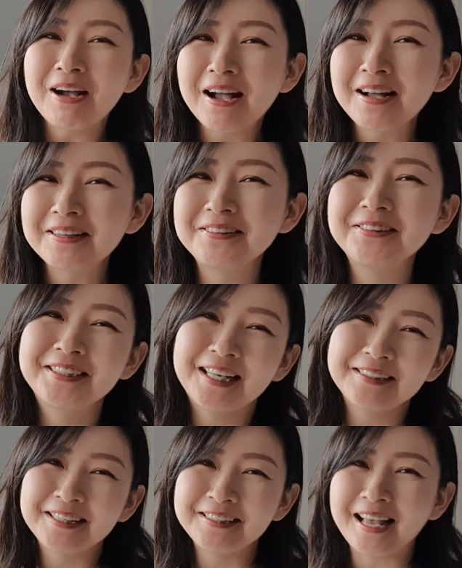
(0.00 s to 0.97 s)
はクルーズ
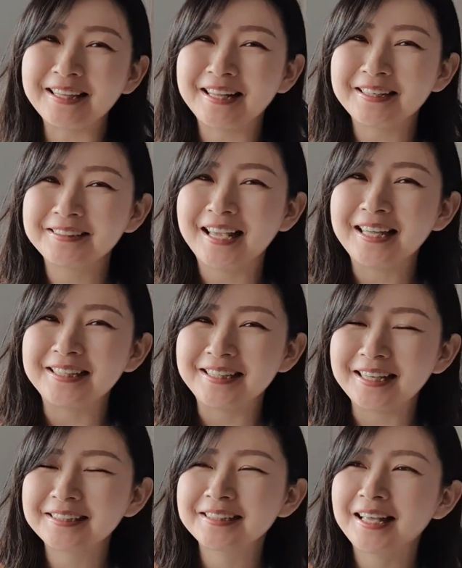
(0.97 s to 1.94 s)
客船で働くエリ
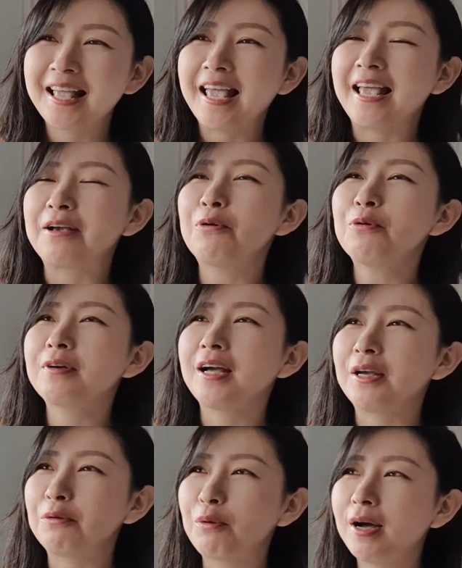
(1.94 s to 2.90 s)
です、え今
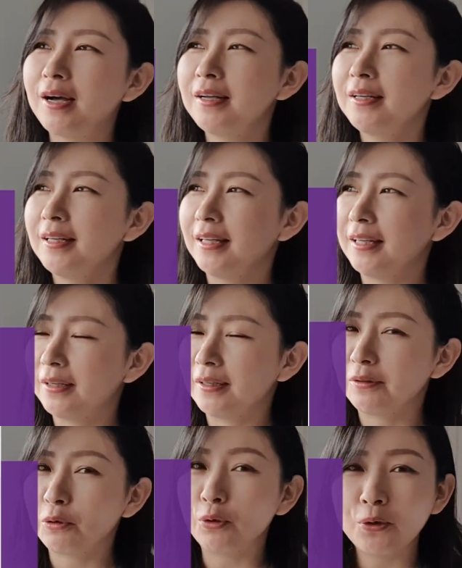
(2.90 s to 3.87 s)
回は、
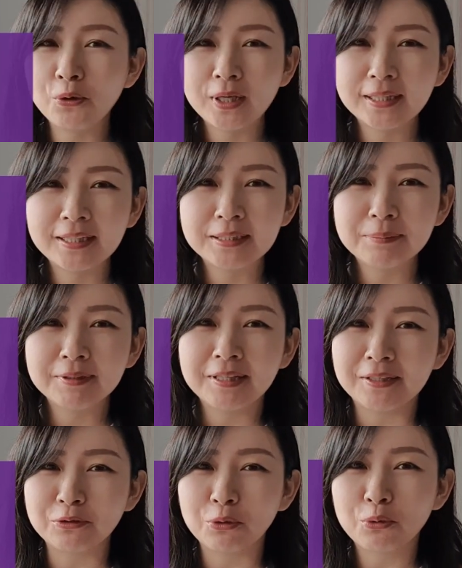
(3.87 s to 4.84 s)
えー、これをやってしまった
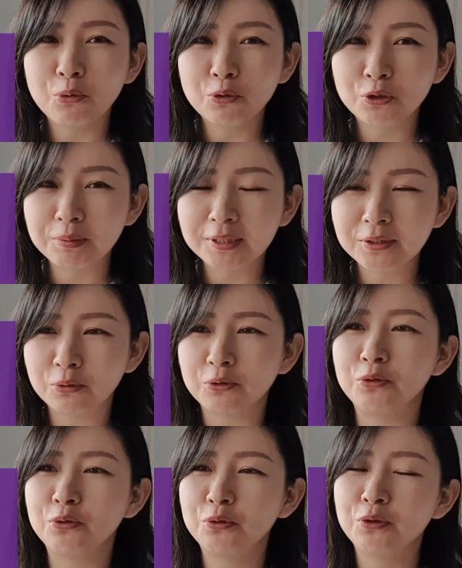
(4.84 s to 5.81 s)
ら速攻クビと
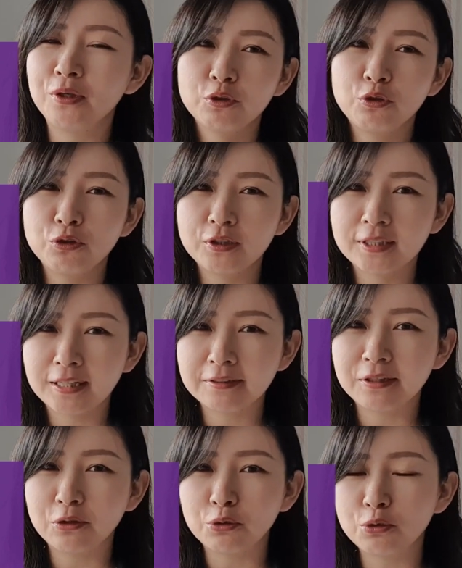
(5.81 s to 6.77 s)
いうクルーズ客
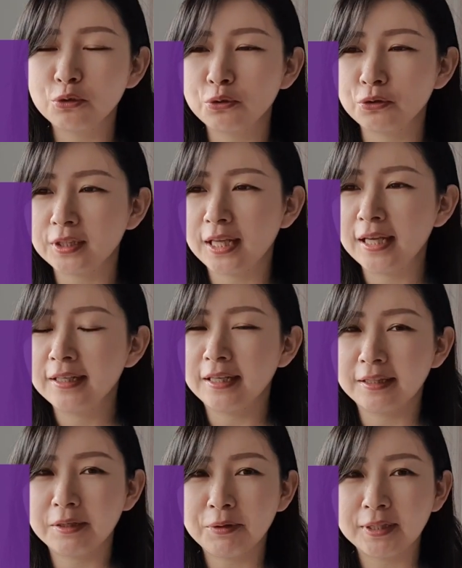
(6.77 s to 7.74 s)
船のクルーとして
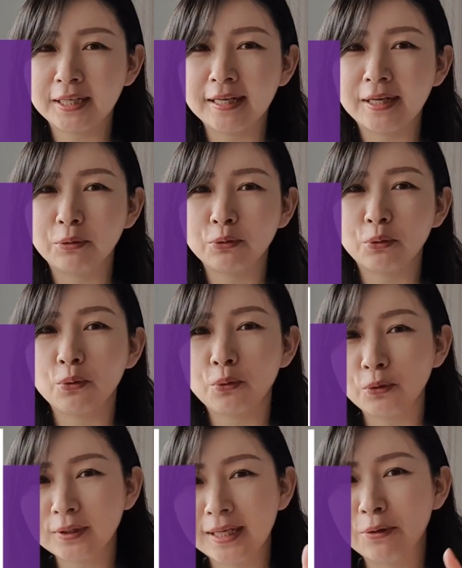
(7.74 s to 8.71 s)
やってはいけないこと
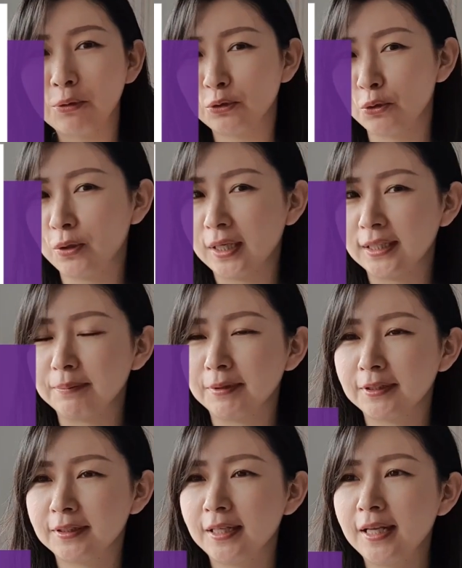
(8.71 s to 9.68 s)
5選をご紹介しま
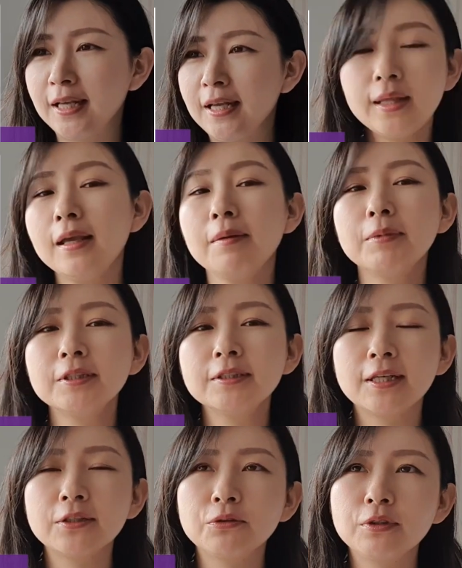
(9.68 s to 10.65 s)
すえまず
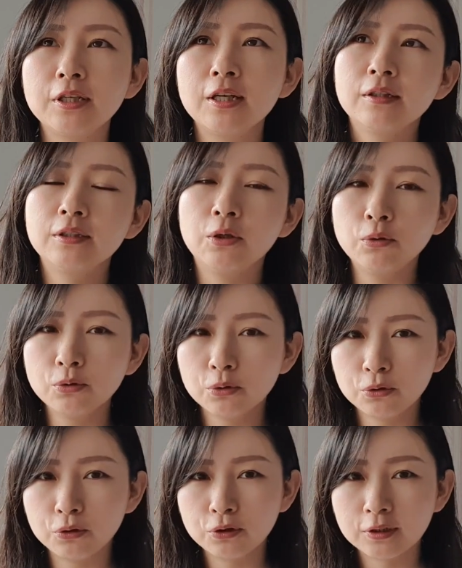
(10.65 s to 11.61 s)
最初に日本の
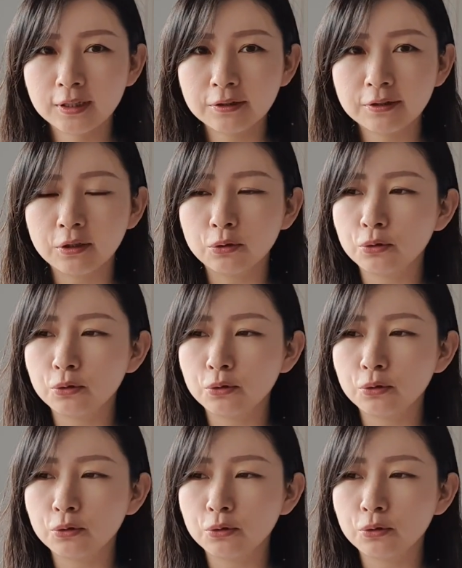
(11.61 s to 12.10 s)
クルーズ客船の